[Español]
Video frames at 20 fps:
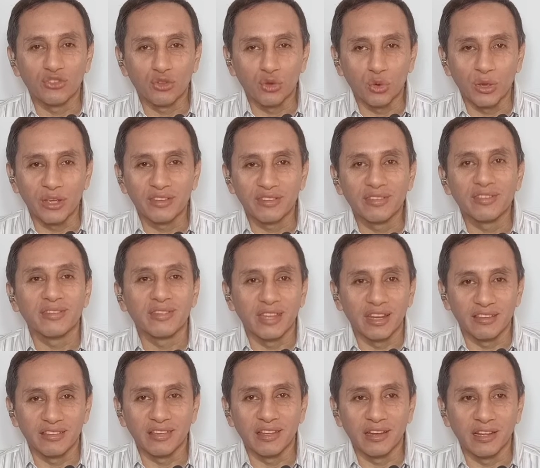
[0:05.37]
esto es
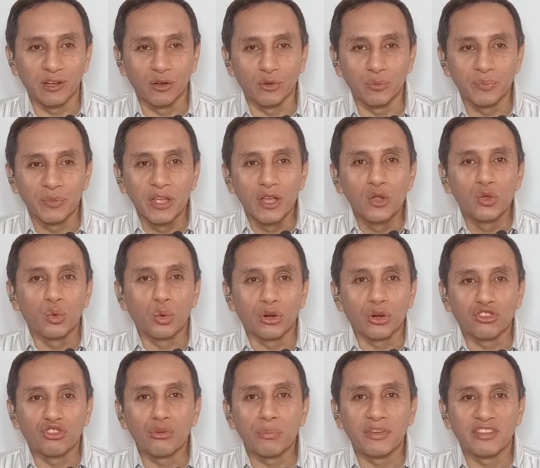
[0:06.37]
Tres al tu
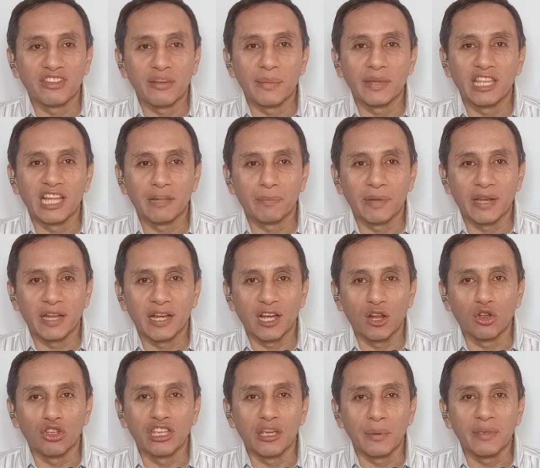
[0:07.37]
resumen semanal para que
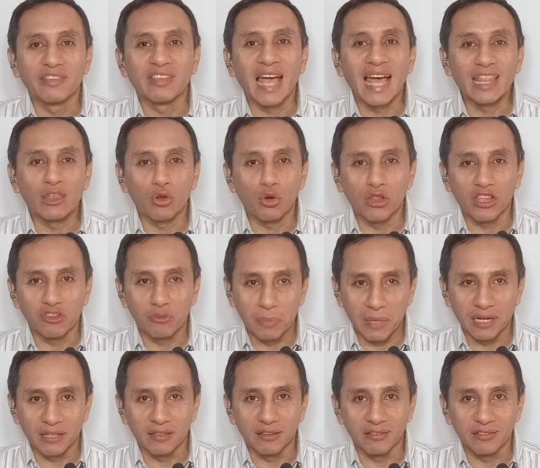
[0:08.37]
lo lleves a todas
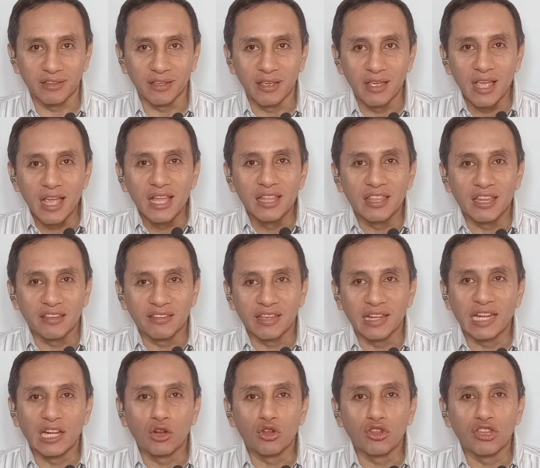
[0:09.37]
partes. Tres
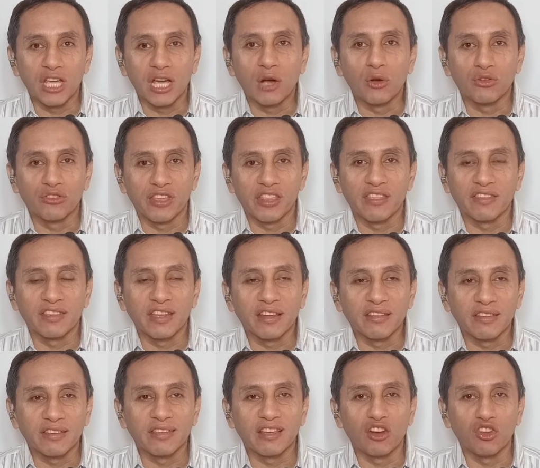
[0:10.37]
al llega a ustedes
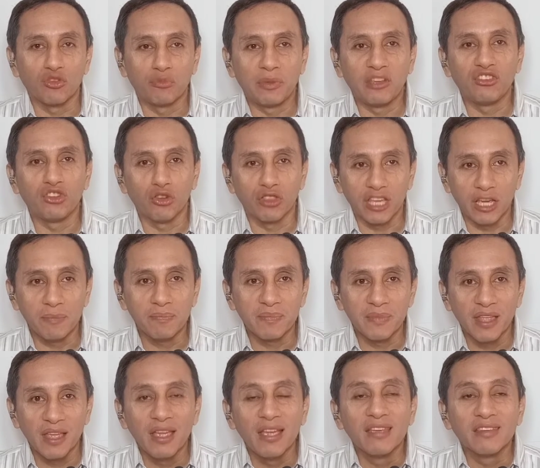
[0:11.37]
gracias al auspicio
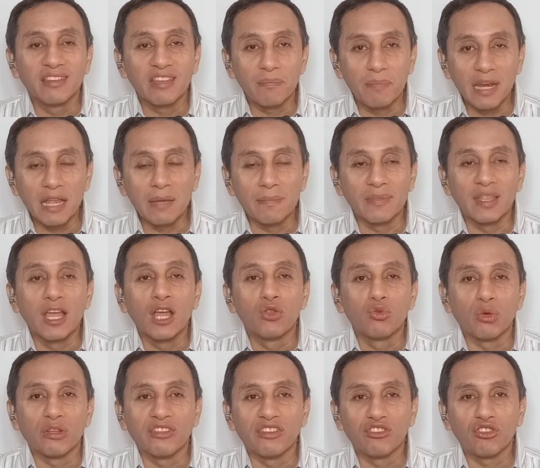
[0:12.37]
de Seprem,
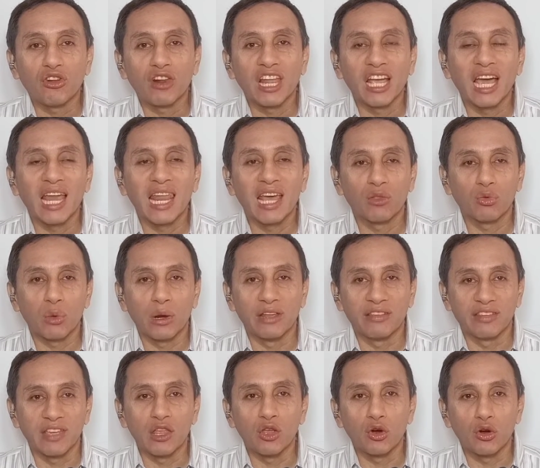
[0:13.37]
tu asesor legal
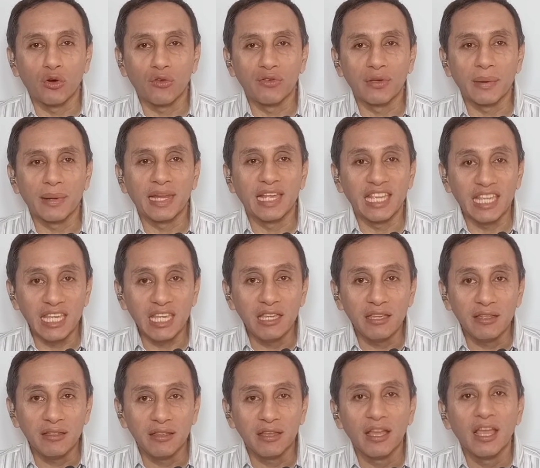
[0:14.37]
actualizado y confiable,
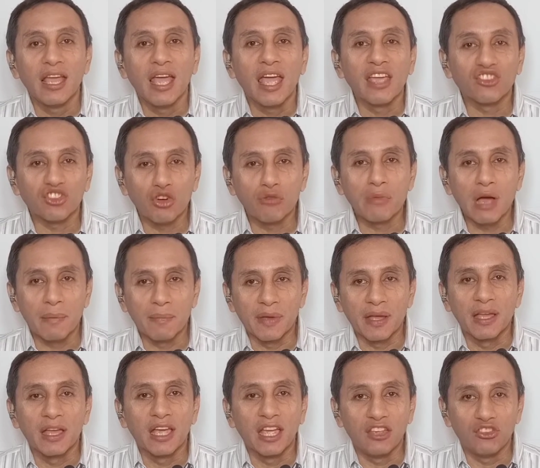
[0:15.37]
y
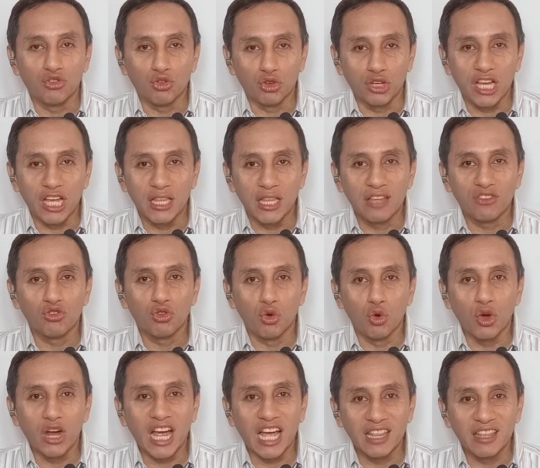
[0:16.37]
Escomap, en Sullana,
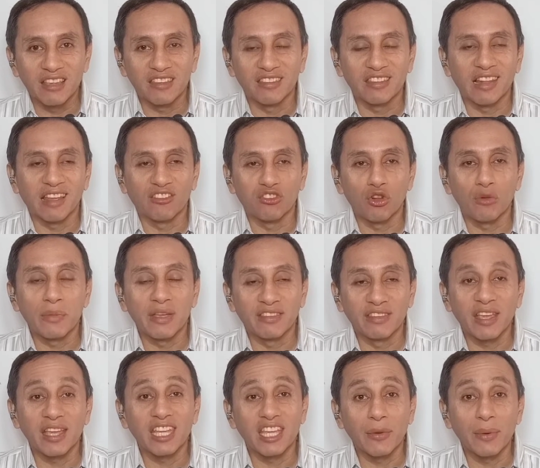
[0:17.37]
Chulucanas, Las Lomas
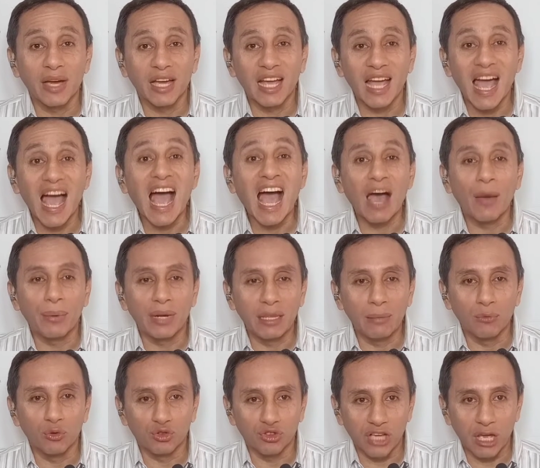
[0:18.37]
y Ayabaca
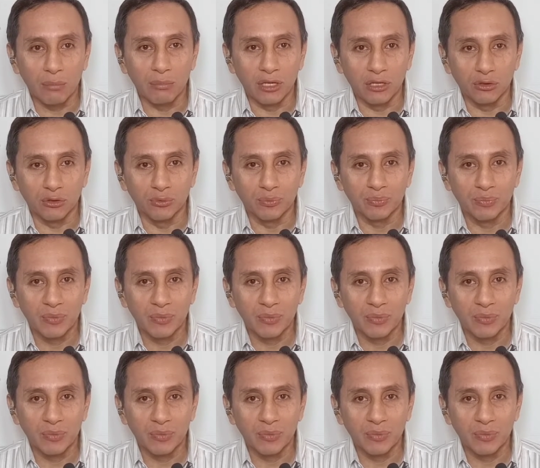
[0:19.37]
abrimos camino.